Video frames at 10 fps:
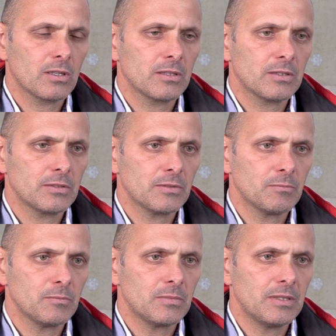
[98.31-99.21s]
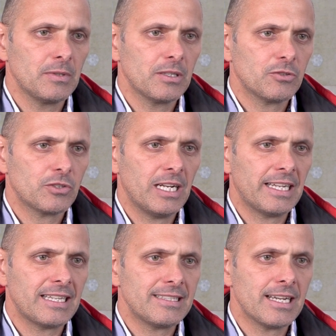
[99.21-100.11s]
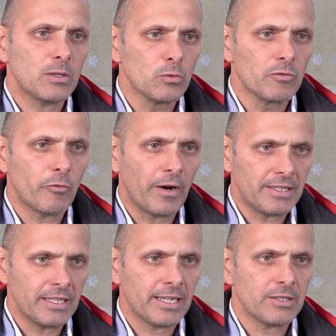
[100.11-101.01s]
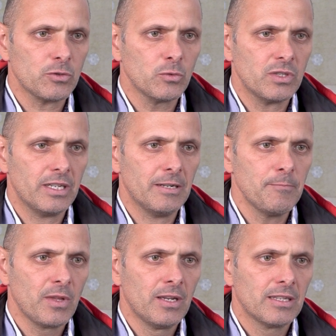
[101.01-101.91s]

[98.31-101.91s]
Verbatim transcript: äh, wir stellen einen sehr guten Feuchtigkeitsschutz her.